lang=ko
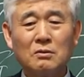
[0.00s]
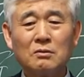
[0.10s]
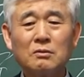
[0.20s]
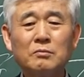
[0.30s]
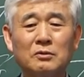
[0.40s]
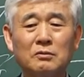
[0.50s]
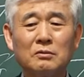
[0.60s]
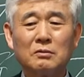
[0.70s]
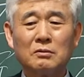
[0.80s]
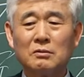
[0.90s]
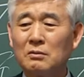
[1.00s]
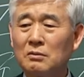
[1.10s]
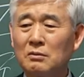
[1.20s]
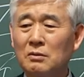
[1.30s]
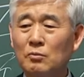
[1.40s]
그러면
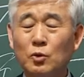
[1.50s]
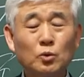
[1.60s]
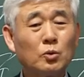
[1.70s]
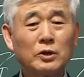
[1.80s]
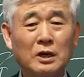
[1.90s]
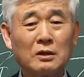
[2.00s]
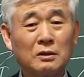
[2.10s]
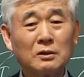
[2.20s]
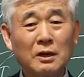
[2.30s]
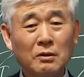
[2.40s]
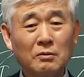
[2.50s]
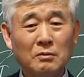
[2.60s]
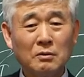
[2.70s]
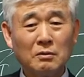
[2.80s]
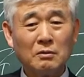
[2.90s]
보통 인간은 어떻게 해요?
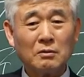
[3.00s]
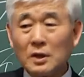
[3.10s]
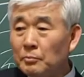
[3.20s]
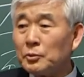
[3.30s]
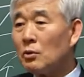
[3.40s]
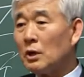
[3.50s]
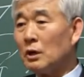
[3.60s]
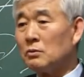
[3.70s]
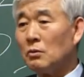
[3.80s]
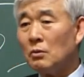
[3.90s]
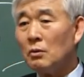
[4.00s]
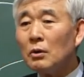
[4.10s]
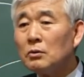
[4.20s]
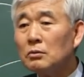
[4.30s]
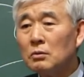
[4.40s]
깜짝 놀래가지고
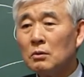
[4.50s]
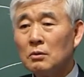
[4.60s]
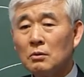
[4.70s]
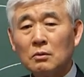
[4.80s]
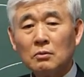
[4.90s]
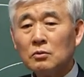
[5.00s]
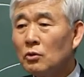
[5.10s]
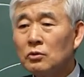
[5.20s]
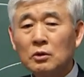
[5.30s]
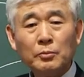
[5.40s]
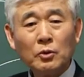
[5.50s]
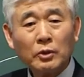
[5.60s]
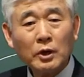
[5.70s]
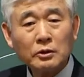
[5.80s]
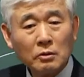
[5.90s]
아니 지금 어디 병원에
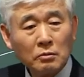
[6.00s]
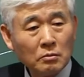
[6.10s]
계세요?